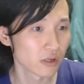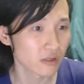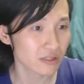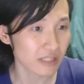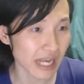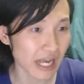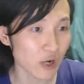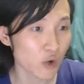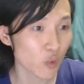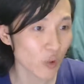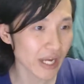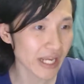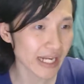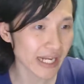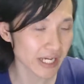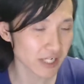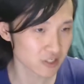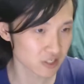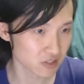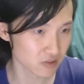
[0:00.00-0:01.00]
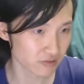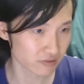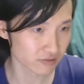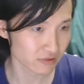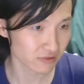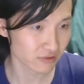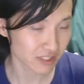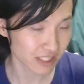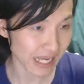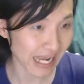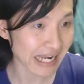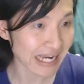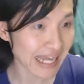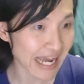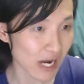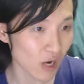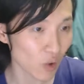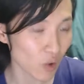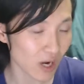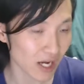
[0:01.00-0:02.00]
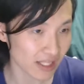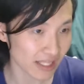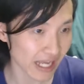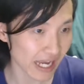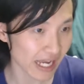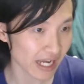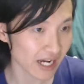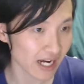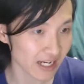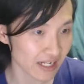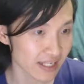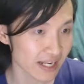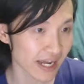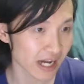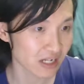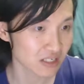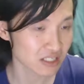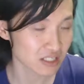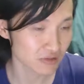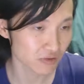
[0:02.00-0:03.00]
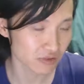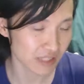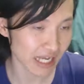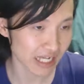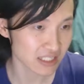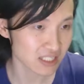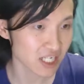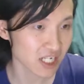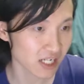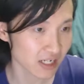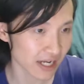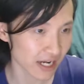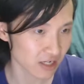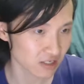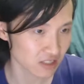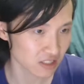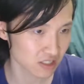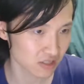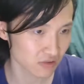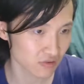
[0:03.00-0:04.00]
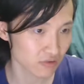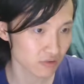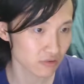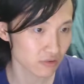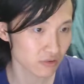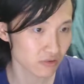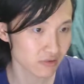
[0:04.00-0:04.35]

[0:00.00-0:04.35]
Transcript: 带归类之物，带量化、带衡量之物，带测量之物，